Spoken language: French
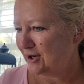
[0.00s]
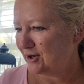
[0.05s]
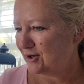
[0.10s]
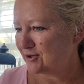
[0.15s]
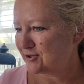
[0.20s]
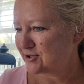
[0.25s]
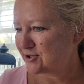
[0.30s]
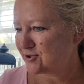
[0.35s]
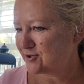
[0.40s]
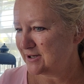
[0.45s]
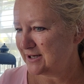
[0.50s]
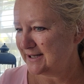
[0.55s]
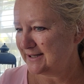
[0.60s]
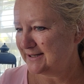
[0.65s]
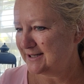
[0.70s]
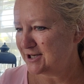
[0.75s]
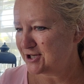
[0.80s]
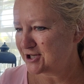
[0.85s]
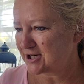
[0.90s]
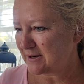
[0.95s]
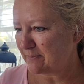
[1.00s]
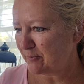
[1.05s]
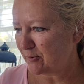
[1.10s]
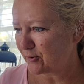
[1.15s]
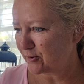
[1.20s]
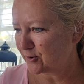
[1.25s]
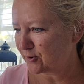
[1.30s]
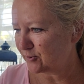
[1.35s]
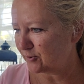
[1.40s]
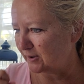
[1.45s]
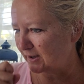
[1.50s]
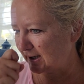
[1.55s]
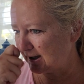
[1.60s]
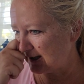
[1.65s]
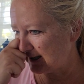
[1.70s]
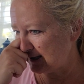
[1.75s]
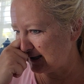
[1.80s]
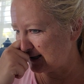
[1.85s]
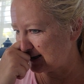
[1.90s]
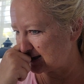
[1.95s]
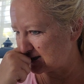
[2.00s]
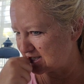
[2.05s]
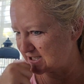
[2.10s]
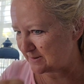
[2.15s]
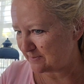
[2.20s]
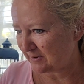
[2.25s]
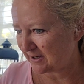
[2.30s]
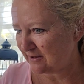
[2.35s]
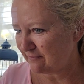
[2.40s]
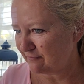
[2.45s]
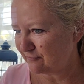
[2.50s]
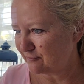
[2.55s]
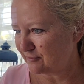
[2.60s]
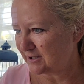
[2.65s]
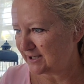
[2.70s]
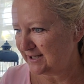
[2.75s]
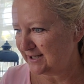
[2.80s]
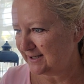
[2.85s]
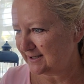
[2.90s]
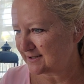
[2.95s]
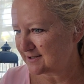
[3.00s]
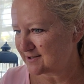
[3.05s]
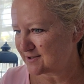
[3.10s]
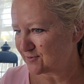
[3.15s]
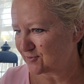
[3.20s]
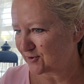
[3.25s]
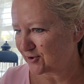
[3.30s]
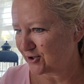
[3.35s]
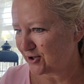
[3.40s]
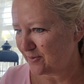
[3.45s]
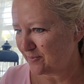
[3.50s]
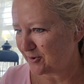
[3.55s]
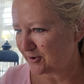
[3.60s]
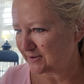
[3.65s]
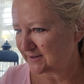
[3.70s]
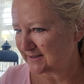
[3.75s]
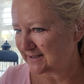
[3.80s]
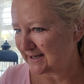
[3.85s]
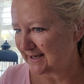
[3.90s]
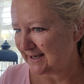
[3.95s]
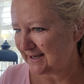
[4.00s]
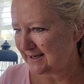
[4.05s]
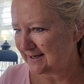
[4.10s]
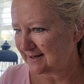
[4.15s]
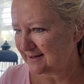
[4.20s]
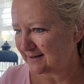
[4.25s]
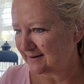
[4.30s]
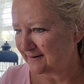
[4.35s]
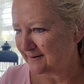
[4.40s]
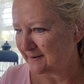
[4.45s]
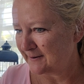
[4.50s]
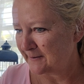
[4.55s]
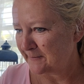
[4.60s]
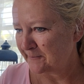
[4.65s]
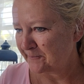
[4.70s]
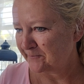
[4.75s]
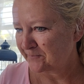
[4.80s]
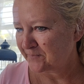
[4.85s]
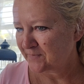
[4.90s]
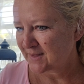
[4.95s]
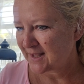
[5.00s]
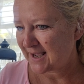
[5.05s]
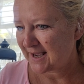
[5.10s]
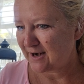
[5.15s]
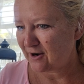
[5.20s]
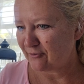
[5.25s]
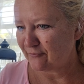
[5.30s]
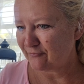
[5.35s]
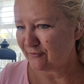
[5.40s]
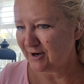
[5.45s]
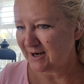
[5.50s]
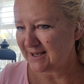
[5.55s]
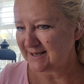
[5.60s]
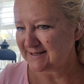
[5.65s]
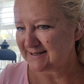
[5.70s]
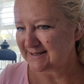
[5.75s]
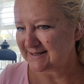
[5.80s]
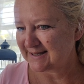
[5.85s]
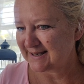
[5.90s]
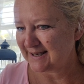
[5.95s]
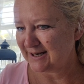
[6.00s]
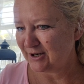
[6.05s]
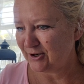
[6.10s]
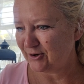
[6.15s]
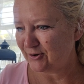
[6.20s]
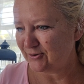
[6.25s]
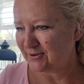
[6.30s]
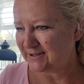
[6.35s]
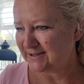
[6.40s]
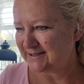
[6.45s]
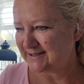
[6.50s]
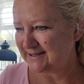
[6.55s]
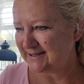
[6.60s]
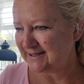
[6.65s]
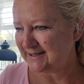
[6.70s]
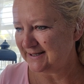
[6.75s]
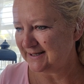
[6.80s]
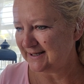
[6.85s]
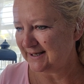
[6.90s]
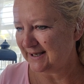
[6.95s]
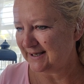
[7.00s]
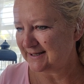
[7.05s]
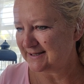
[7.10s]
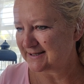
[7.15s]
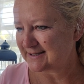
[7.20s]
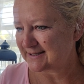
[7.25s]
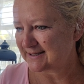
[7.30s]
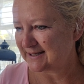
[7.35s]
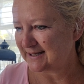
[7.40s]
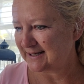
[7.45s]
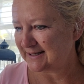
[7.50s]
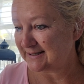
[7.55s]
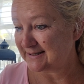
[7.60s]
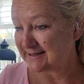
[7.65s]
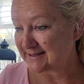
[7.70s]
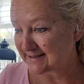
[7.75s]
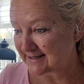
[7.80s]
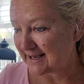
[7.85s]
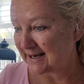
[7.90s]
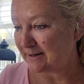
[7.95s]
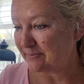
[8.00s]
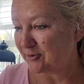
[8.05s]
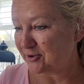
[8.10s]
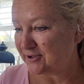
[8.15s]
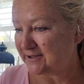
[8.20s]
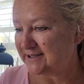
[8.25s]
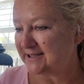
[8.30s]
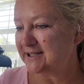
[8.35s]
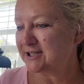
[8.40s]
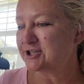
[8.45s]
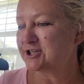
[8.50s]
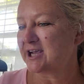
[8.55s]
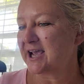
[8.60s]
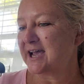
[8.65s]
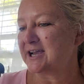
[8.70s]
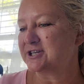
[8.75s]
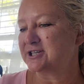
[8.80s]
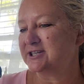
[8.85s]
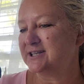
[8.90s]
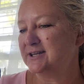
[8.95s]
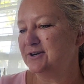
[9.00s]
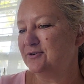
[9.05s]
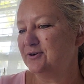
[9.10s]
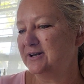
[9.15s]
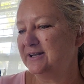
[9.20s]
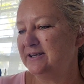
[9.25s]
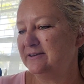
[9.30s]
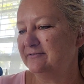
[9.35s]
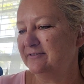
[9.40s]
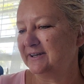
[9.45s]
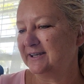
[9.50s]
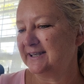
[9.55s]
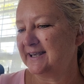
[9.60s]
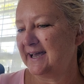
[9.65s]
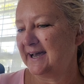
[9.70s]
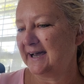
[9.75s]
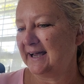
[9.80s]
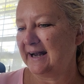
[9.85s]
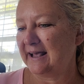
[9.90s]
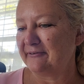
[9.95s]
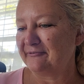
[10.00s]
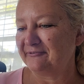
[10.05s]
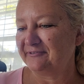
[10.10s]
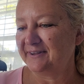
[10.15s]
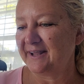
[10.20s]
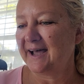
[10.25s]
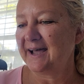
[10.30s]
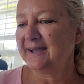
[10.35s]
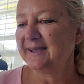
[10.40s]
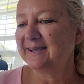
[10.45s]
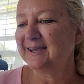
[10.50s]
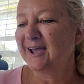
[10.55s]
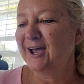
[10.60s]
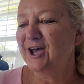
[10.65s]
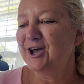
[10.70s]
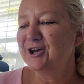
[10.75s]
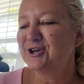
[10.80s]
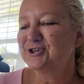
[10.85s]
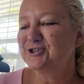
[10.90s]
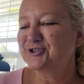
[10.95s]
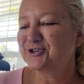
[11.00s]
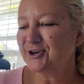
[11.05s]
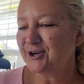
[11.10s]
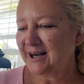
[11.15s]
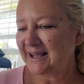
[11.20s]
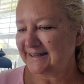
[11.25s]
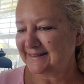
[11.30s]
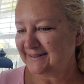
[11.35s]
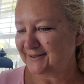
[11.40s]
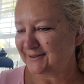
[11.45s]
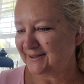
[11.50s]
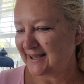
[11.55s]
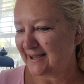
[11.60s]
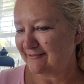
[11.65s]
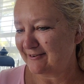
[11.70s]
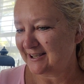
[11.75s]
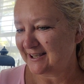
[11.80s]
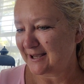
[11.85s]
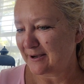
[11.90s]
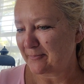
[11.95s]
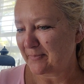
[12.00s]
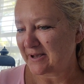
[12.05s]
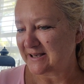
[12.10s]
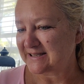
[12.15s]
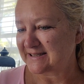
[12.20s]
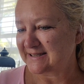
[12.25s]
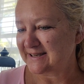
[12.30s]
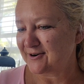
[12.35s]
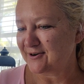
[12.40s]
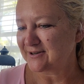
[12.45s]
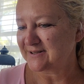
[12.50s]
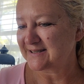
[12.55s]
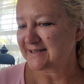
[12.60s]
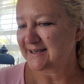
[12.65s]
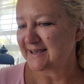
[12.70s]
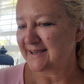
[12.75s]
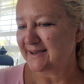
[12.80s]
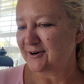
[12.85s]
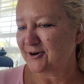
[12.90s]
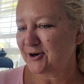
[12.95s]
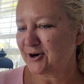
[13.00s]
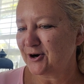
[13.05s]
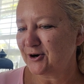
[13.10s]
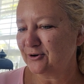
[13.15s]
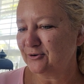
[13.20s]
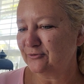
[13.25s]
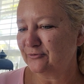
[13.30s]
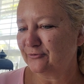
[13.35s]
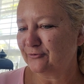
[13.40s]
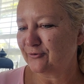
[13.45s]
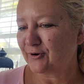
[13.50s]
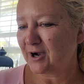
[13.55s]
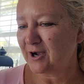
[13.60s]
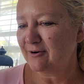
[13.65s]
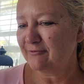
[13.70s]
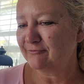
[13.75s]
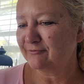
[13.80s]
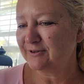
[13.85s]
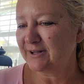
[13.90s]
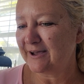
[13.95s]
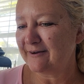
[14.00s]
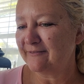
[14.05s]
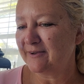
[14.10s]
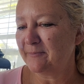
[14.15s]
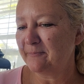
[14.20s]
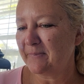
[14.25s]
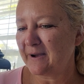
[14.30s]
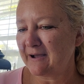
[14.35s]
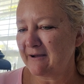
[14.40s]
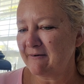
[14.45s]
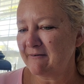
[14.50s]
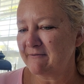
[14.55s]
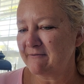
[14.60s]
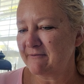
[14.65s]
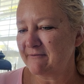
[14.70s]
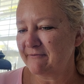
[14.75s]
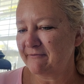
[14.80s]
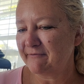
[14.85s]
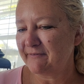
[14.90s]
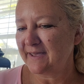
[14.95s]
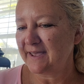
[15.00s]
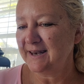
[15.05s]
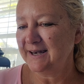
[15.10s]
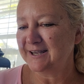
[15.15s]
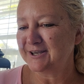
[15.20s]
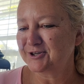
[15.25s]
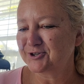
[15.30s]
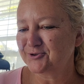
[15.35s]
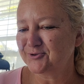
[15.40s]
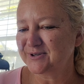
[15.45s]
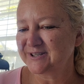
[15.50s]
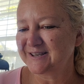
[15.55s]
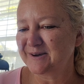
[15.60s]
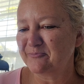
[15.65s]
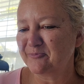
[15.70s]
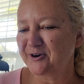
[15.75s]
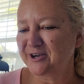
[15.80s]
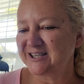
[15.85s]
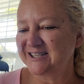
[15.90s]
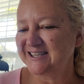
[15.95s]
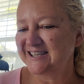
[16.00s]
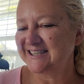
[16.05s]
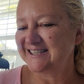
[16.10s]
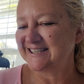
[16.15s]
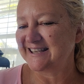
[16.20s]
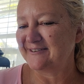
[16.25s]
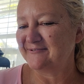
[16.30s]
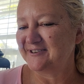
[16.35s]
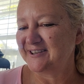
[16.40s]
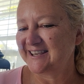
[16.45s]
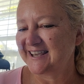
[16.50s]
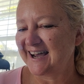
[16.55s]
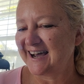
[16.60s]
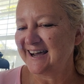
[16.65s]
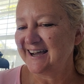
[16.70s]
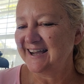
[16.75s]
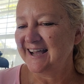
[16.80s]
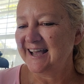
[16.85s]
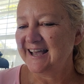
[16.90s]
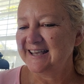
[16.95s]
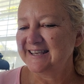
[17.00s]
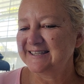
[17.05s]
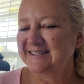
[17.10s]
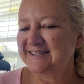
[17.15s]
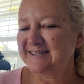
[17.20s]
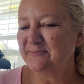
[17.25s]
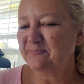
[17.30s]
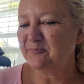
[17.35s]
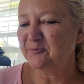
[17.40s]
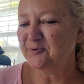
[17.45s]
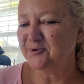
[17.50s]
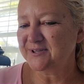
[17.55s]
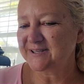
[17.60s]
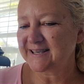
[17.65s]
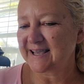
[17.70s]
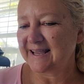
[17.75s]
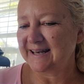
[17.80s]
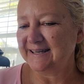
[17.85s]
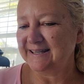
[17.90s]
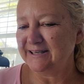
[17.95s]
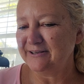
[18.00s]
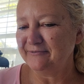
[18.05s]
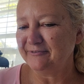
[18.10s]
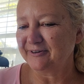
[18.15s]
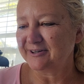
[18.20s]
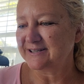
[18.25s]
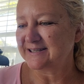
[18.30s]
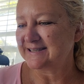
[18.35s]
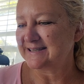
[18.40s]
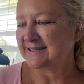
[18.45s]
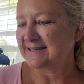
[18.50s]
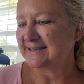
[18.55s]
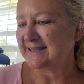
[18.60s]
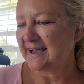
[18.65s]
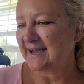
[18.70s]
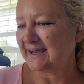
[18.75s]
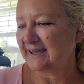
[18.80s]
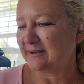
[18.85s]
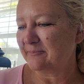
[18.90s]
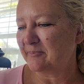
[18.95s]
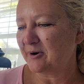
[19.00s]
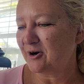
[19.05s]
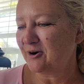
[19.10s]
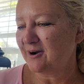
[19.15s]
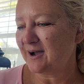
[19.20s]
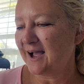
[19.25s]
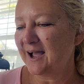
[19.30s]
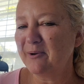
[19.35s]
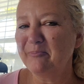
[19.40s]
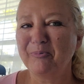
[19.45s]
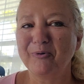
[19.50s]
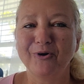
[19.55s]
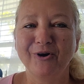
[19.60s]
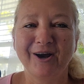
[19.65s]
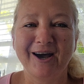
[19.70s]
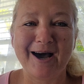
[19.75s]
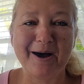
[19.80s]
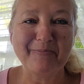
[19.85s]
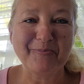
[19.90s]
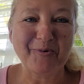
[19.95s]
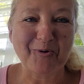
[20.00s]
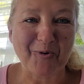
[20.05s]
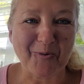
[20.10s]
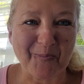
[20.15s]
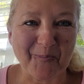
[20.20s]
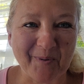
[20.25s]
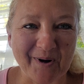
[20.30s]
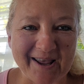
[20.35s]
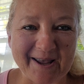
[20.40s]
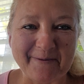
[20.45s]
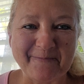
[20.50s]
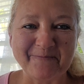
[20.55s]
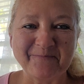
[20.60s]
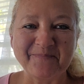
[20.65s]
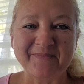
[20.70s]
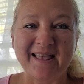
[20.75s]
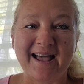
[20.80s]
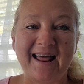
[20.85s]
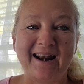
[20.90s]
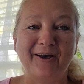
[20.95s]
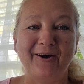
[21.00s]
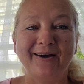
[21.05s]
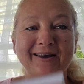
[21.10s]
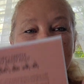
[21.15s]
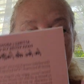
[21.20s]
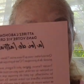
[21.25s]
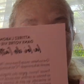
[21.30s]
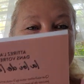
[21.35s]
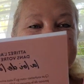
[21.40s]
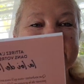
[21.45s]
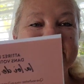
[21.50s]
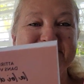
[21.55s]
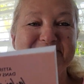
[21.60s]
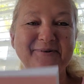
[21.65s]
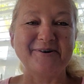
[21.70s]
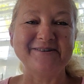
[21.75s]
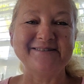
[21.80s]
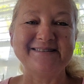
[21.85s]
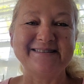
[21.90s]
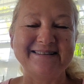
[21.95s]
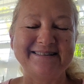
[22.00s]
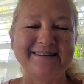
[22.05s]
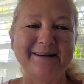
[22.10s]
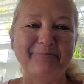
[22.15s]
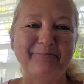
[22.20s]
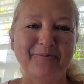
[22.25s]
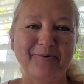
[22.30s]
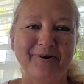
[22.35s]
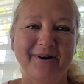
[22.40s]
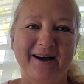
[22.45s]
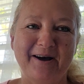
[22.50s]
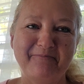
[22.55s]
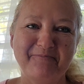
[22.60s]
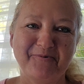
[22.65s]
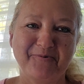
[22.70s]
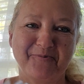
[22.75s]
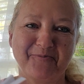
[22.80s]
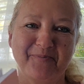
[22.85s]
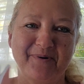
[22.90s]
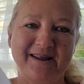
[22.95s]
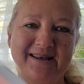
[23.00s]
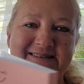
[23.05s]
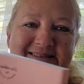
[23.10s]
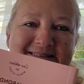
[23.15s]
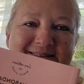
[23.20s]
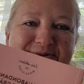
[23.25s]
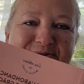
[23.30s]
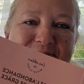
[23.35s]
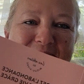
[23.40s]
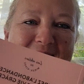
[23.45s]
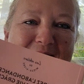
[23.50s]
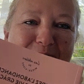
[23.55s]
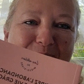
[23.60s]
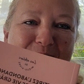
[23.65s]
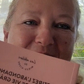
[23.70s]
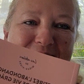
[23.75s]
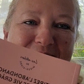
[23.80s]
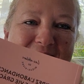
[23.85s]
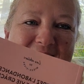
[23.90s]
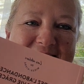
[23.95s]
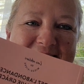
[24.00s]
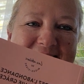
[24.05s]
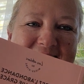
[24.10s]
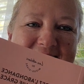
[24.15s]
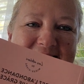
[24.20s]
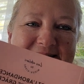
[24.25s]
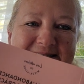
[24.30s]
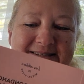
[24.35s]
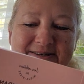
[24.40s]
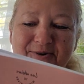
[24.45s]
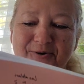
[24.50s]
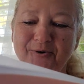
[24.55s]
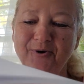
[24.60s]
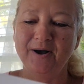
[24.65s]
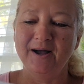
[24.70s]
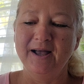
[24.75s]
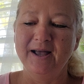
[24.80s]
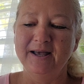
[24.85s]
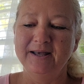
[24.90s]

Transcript: euh, se l'est déjà procuré et j'aimerais vous lire son commentaire. Alors voilà ce qu'elle dit, ce qu'elle me dit. J'ai acheté le livre hier à la FNAC, je l'attendais avec impatience et encore une fois, vous n'avez pas fait les choses à moitié, Slavika. C'est plus qu'un livre, c'est carrément un programme complet. Alors effectivement, c'est un programme complet sur la loi de l'attraction.